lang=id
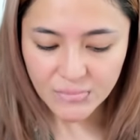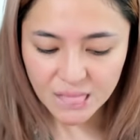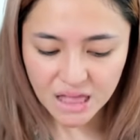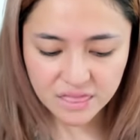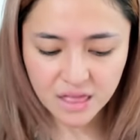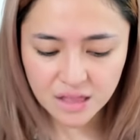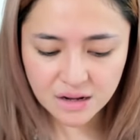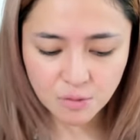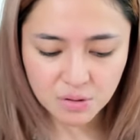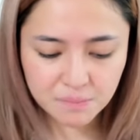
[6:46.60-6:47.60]
and then
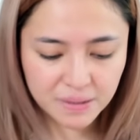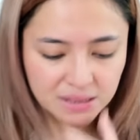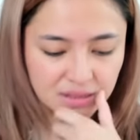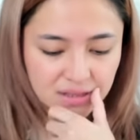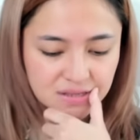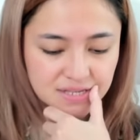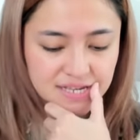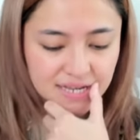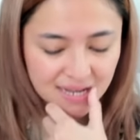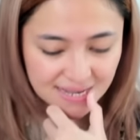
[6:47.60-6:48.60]
nomor empat
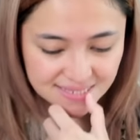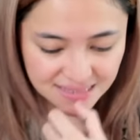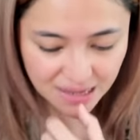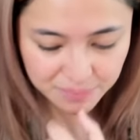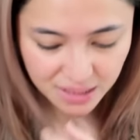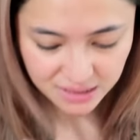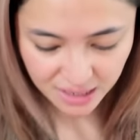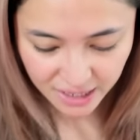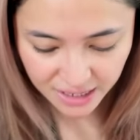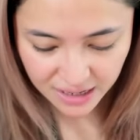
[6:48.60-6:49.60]
jika setiap
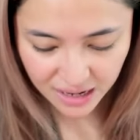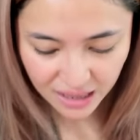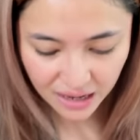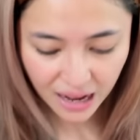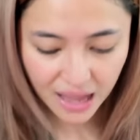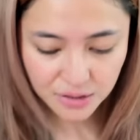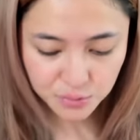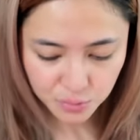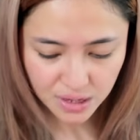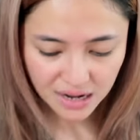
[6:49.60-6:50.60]
tantangan adalah
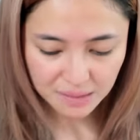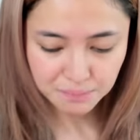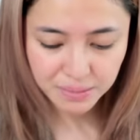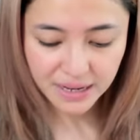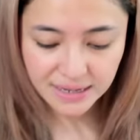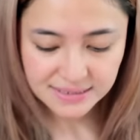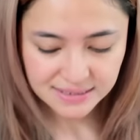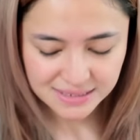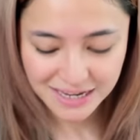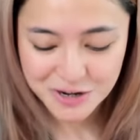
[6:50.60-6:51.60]
lagu dalam
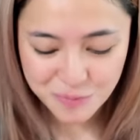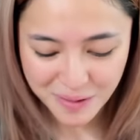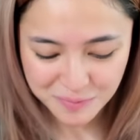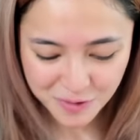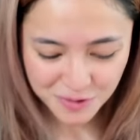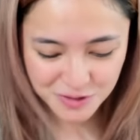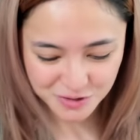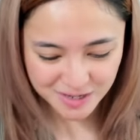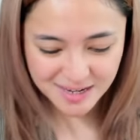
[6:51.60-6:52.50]
playlist kehidupanmu oh, lucu nih